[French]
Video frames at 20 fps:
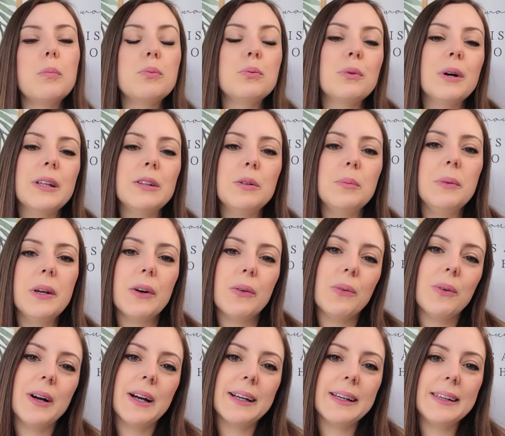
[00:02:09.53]
le point
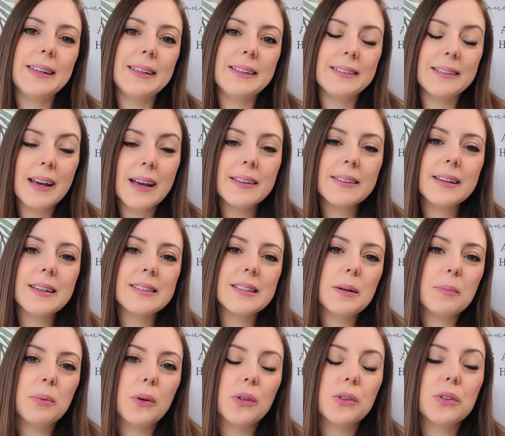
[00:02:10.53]
numéro un qui est très
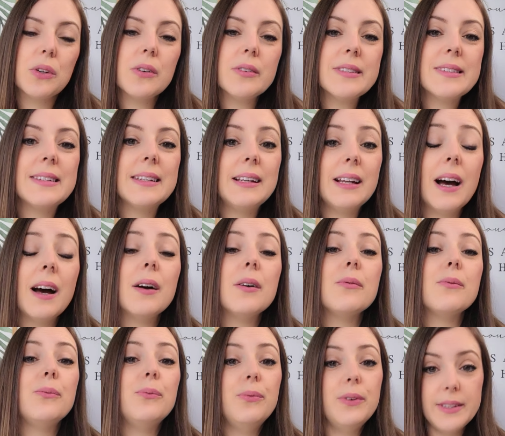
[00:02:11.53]
très important, c'est la
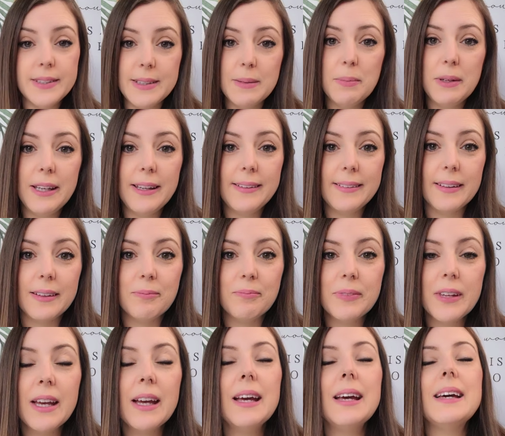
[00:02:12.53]
visibilité.
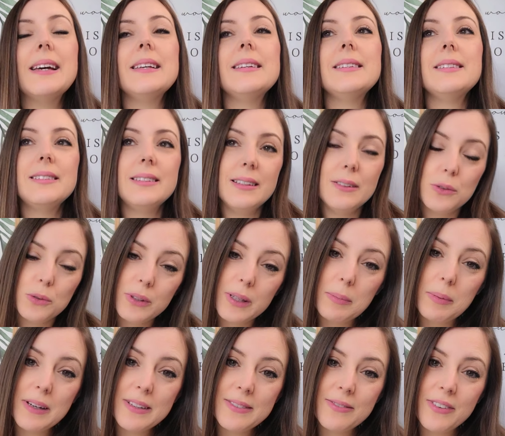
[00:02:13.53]
Si tu
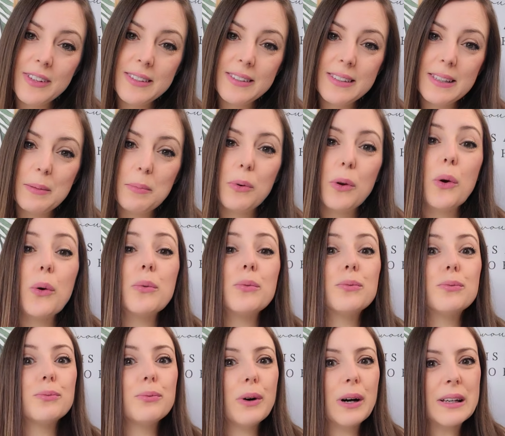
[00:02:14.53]
n'es pas visible,
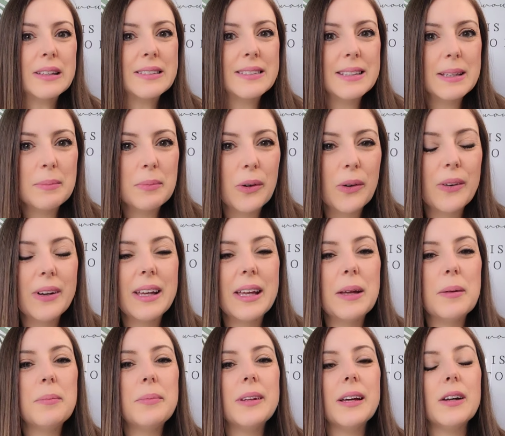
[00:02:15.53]
forcément,
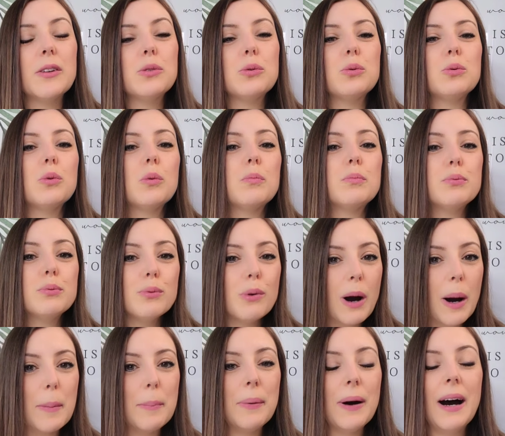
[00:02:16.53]
eh bien, tu ne
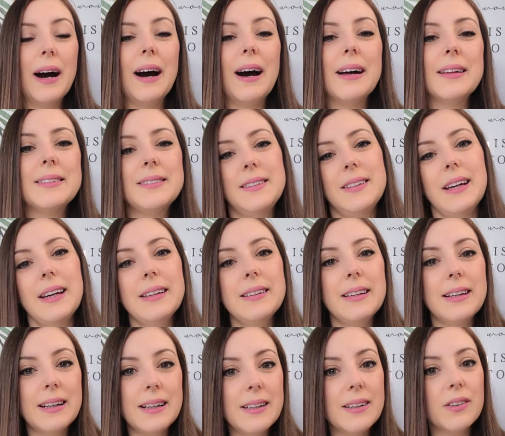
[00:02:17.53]
pourras pas attirer
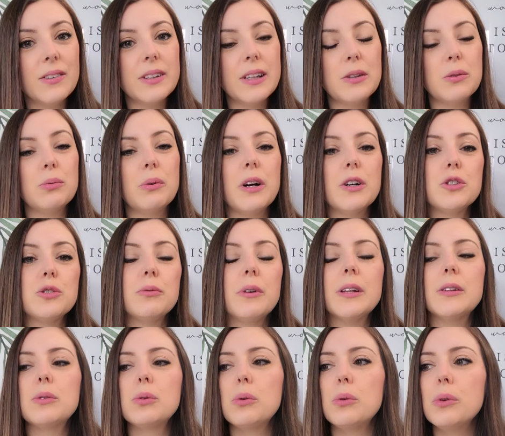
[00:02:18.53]
des clientes à toi. Je
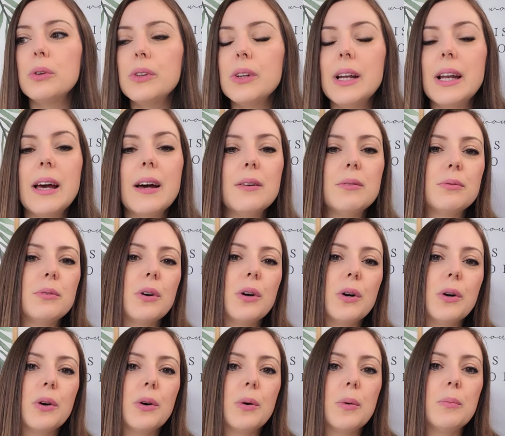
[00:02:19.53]
vois trop d'élèves
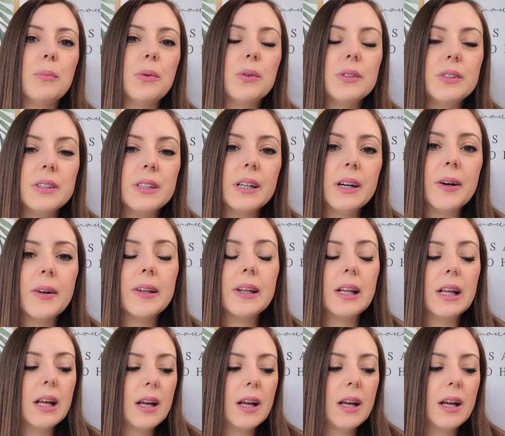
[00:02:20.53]
euh, me dire,